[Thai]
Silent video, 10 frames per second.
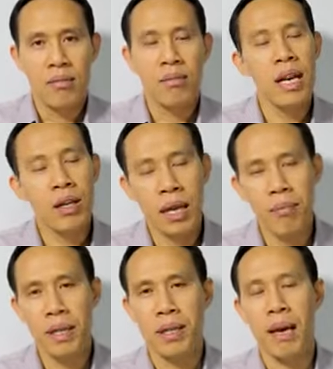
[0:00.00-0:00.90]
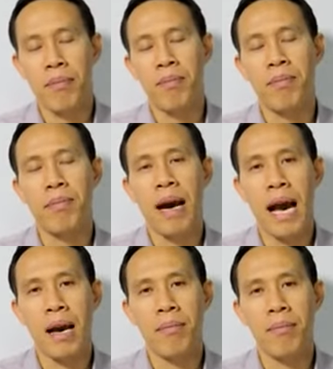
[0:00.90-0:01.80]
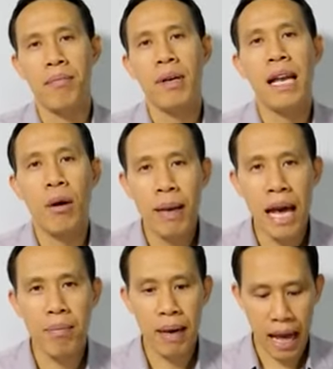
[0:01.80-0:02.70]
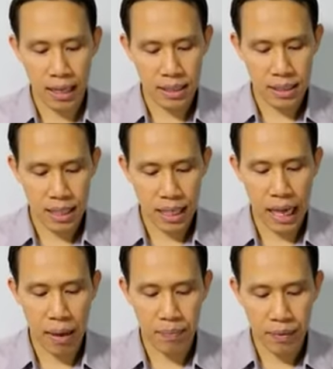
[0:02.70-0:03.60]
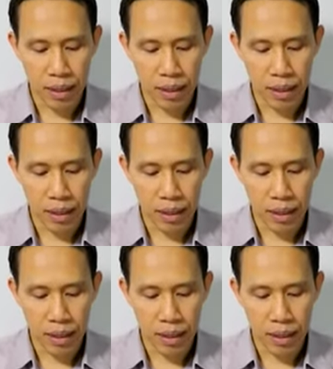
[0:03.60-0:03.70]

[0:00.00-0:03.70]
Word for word: เมื่อเราทำผิดทำบาป เมื่อเราพลาดพลั้งนะครับ